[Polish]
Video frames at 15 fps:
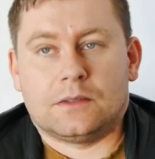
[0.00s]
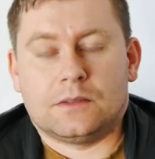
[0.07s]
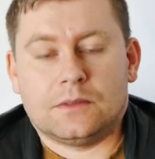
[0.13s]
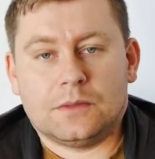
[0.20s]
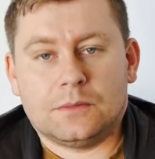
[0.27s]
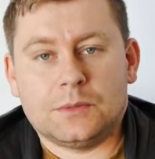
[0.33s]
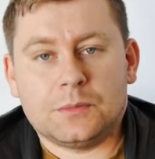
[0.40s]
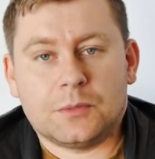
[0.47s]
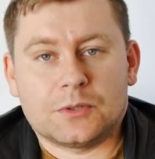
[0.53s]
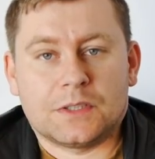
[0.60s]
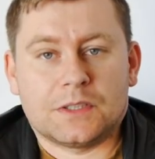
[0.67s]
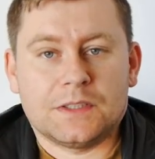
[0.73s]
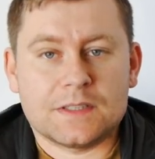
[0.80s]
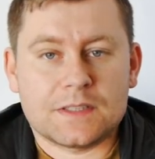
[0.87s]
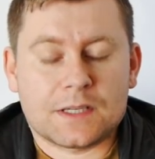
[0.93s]
No, mimo
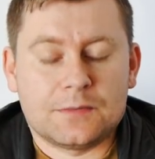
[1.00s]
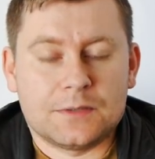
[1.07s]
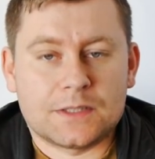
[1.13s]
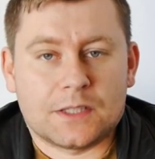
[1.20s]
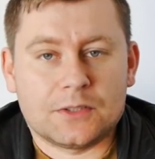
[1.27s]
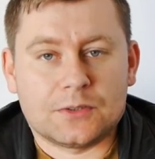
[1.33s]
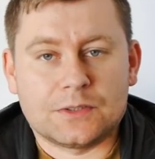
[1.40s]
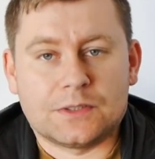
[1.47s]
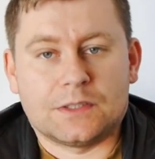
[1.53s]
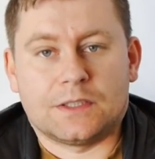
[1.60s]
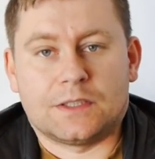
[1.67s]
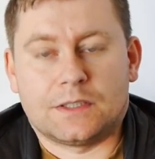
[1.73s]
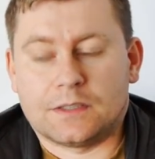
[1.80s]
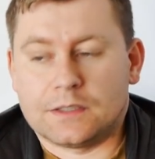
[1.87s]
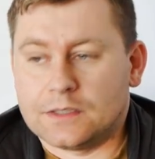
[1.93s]
tych
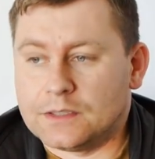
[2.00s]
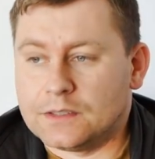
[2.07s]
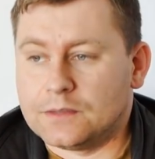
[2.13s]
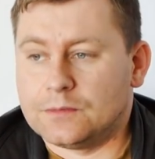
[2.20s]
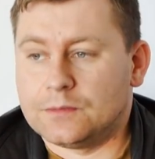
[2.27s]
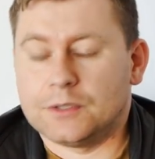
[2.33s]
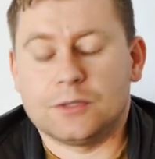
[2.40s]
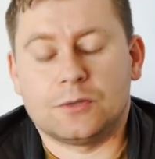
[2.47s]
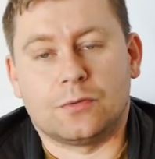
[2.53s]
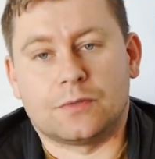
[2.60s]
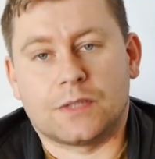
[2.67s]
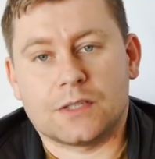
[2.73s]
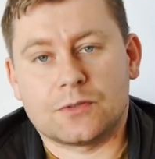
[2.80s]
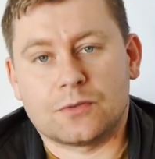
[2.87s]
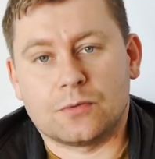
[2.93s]
niezachwycających y, wyników
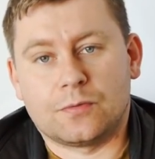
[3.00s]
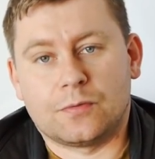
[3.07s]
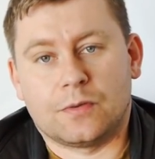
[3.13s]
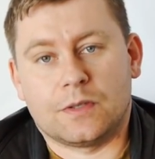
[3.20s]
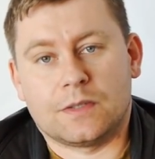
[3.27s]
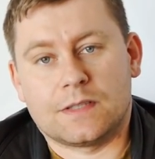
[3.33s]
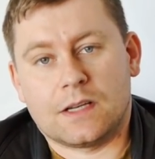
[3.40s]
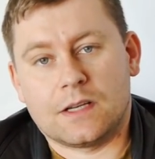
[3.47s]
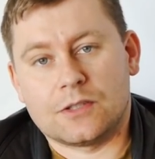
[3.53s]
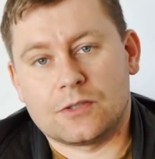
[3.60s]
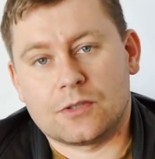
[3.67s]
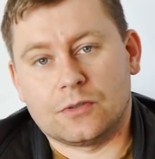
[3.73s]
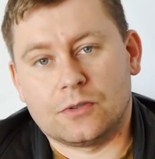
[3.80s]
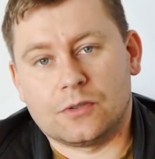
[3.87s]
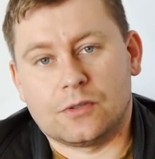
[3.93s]
testów
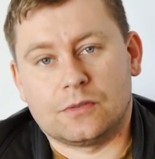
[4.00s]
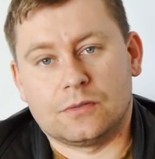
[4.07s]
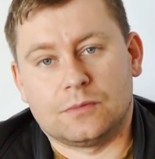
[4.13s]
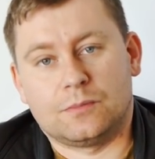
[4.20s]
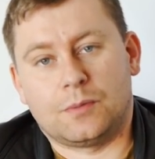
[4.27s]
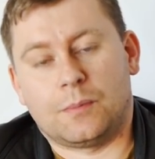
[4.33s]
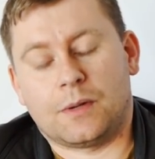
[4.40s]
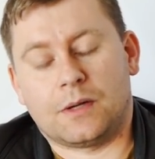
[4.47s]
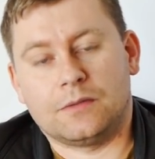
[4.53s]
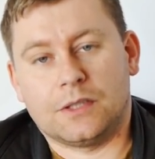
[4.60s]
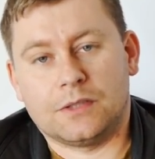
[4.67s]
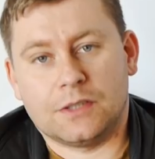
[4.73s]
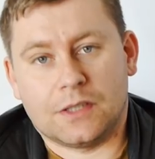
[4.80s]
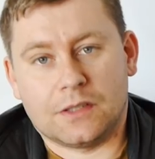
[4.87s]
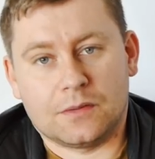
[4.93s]
zalecono
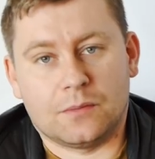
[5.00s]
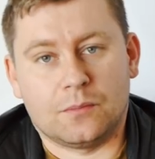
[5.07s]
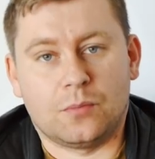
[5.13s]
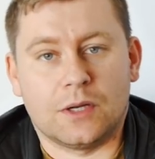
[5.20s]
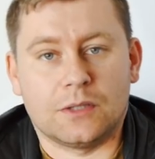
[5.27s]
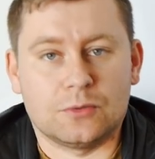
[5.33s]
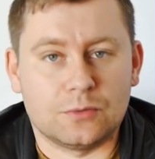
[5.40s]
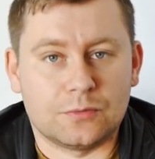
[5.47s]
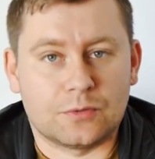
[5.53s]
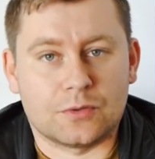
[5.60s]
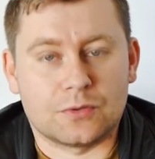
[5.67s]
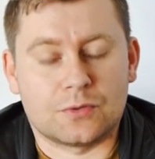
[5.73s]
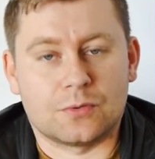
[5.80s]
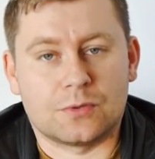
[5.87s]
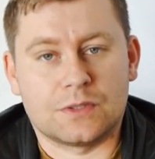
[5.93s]
poprawienie błędów
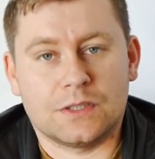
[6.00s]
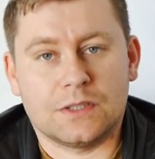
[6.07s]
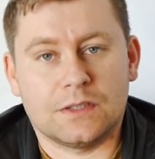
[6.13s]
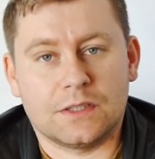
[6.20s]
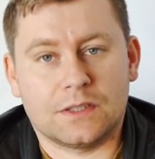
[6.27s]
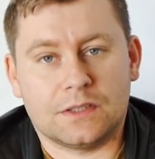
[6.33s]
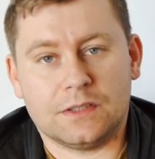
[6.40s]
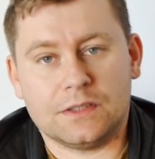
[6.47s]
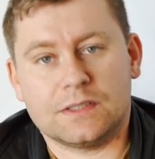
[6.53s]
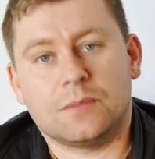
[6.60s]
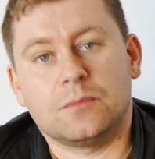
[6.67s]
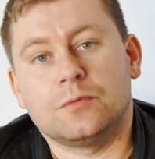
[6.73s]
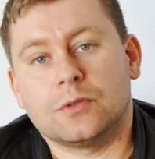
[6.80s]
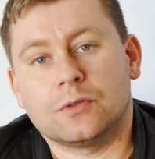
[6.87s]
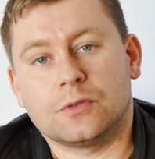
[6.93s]
konstrukcyjnych i
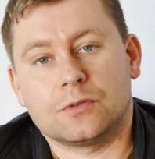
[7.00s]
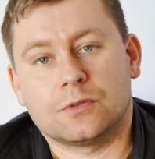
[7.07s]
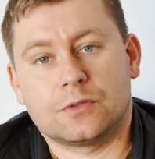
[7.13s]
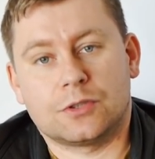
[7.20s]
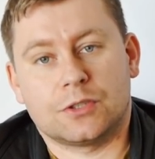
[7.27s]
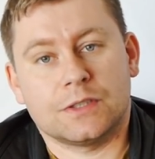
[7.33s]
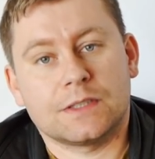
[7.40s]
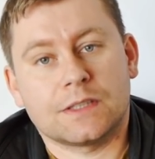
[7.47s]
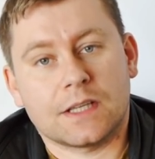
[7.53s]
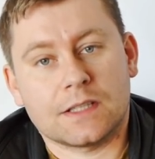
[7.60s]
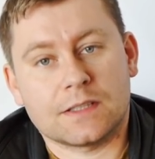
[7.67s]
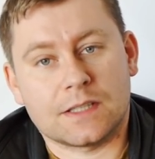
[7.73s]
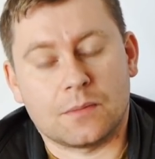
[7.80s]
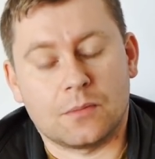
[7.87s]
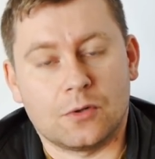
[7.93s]
zamówiono 300
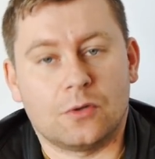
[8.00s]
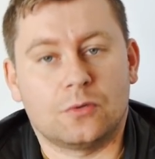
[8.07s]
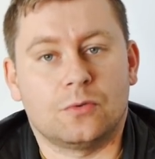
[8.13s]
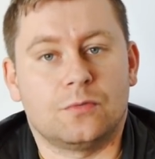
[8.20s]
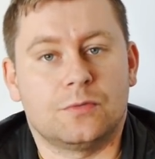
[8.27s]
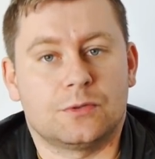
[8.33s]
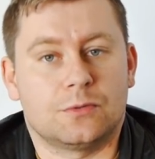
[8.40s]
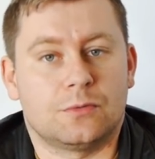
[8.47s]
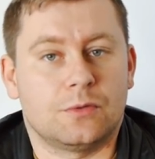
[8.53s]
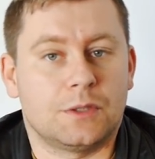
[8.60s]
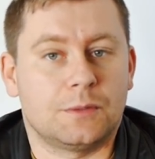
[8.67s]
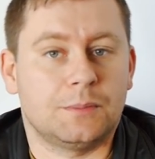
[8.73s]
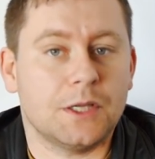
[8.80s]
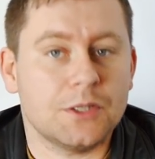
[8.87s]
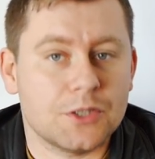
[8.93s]
samolotów, z
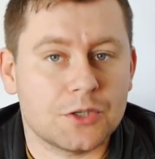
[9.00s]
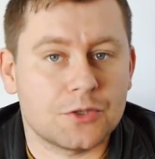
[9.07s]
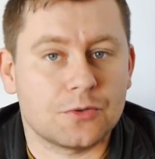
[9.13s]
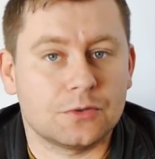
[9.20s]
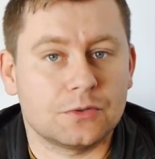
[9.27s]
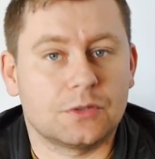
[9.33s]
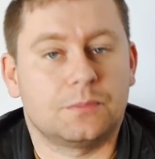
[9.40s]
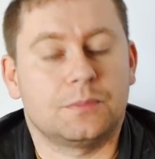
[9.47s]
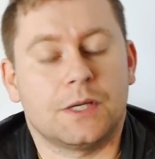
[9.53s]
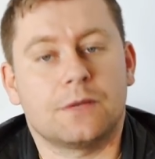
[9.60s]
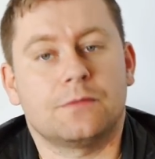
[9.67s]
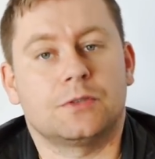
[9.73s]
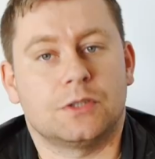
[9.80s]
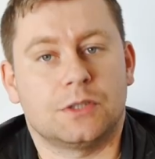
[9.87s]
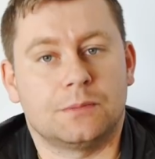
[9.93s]
których 50
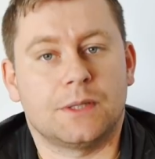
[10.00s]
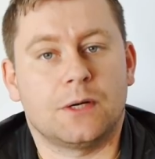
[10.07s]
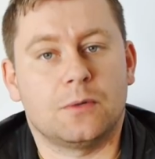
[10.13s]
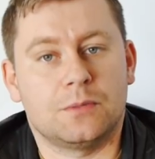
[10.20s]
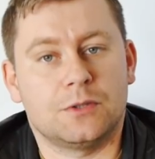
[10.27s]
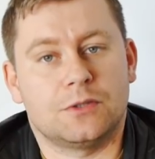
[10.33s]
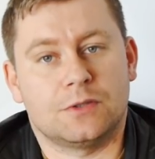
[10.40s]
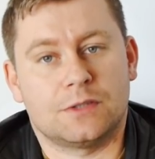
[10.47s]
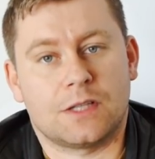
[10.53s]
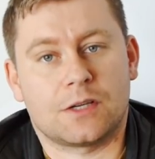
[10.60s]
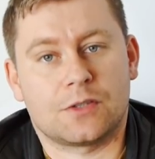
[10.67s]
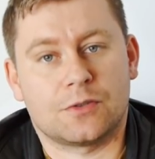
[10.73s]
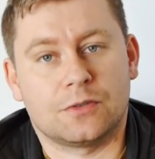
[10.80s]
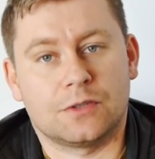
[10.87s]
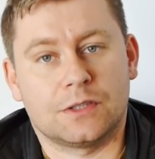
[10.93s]
pierwszych miało być
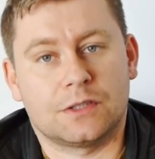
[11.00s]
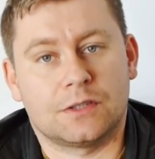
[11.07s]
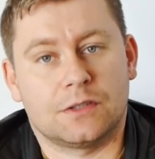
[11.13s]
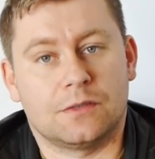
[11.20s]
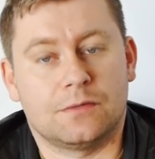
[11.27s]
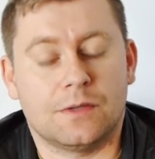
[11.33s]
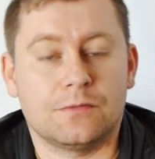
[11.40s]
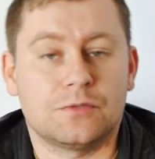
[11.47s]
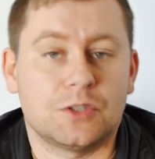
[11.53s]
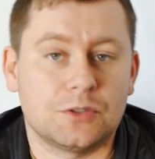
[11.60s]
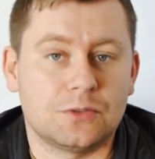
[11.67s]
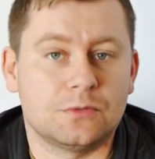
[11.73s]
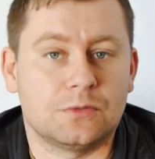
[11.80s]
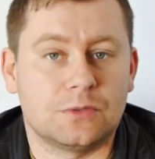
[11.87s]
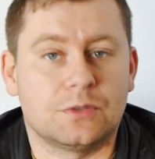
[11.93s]
dostarczonych we
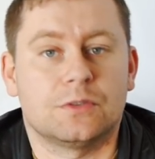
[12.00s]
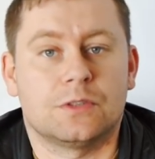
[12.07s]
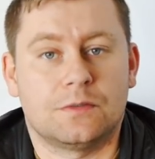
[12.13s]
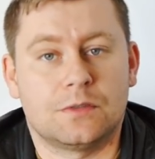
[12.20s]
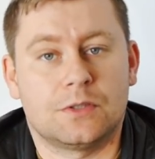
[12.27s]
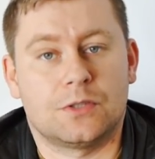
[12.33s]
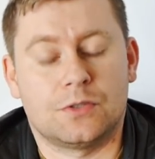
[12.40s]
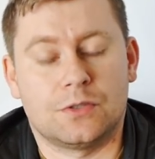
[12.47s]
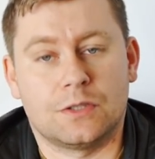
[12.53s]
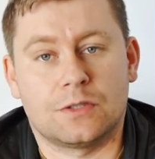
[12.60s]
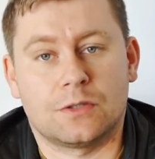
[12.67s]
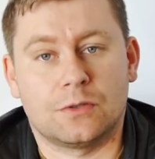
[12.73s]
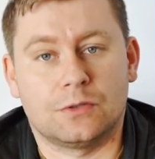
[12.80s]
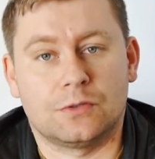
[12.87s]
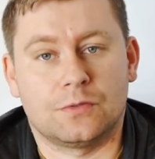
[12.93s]
wrześniu
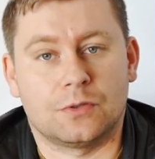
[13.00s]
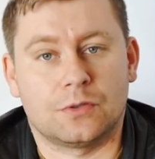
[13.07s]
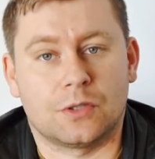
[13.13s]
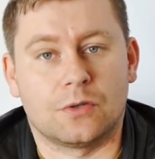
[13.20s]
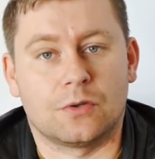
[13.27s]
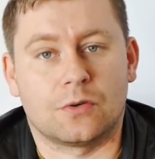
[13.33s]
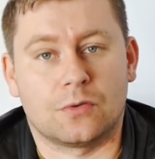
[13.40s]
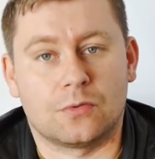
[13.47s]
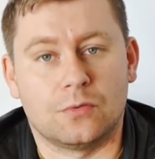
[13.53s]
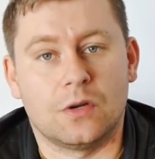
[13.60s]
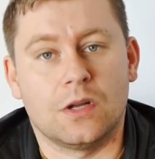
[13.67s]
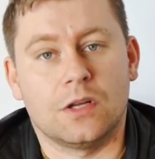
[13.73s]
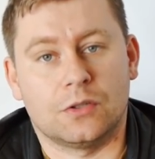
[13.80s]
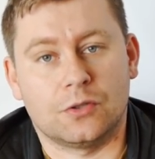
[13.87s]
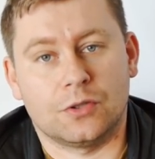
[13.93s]
1939 roku
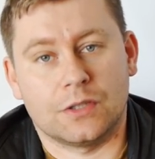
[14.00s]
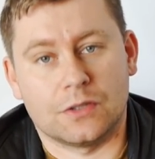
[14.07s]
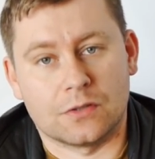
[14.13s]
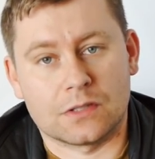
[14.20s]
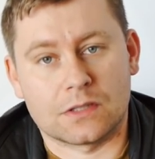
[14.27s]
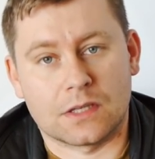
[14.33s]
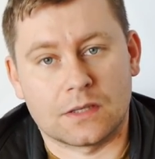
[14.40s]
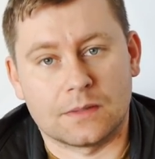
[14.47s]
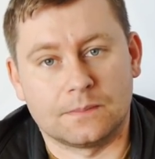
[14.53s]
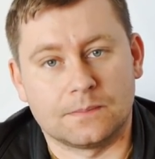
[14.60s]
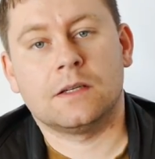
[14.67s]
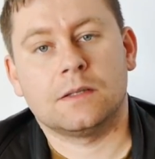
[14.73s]
do jednostek.